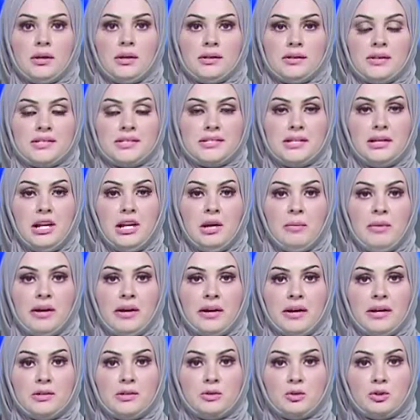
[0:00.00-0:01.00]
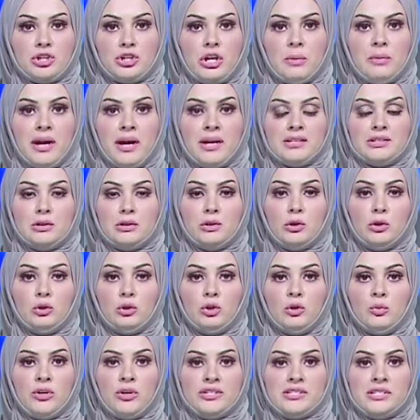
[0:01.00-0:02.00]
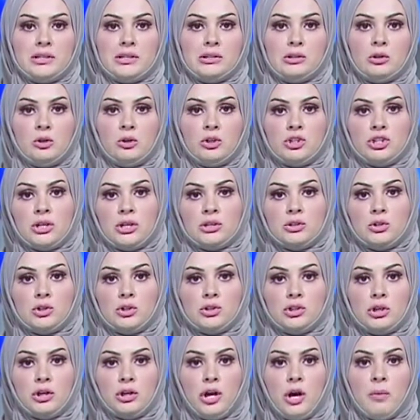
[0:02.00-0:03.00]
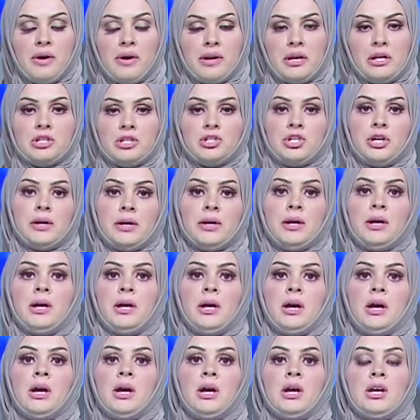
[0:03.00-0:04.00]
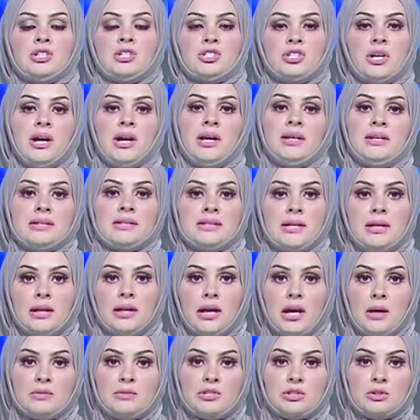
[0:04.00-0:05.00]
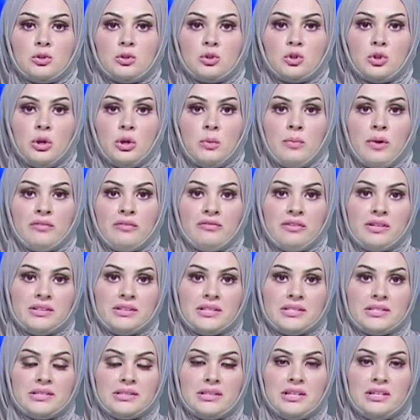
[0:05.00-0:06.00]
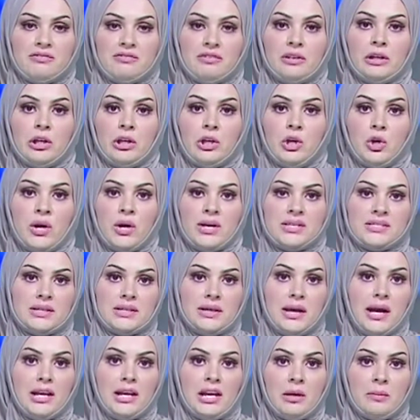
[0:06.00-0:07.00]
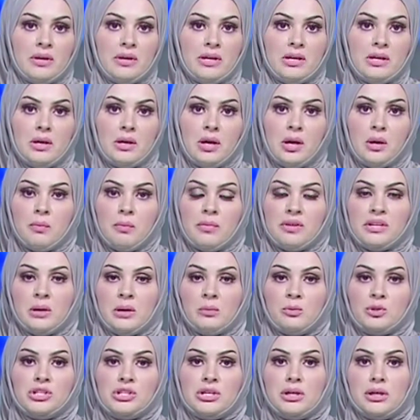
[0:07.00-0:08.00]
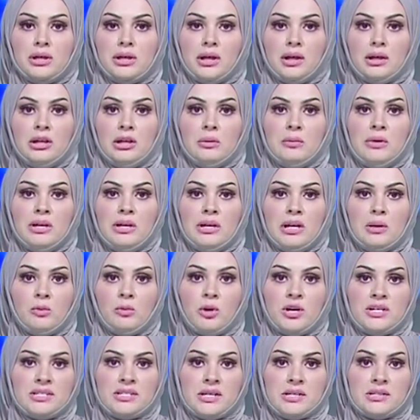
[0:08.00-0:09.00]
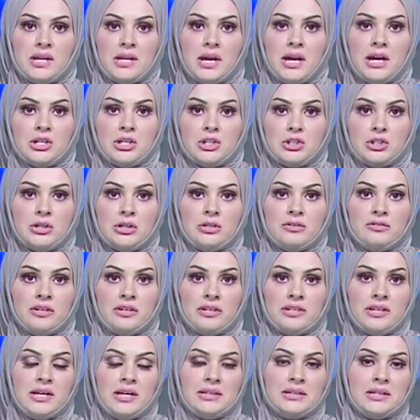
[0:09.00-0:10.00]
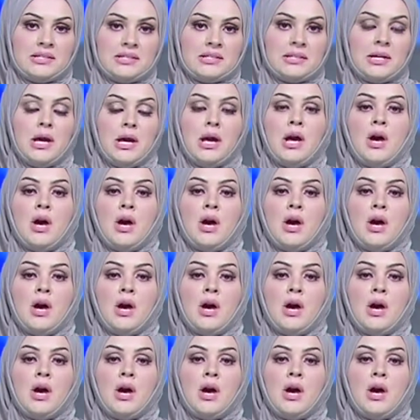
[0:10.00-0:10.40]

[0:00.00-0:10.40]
تسلم رئيس جامعة العلوم والتكنولوجيا الدكتور عمر الجراح شهادة الخمس نجوم في تصنيف الكيو اس العالمي من المدير الإقليمي للمؤسسة أشتون فرنانديز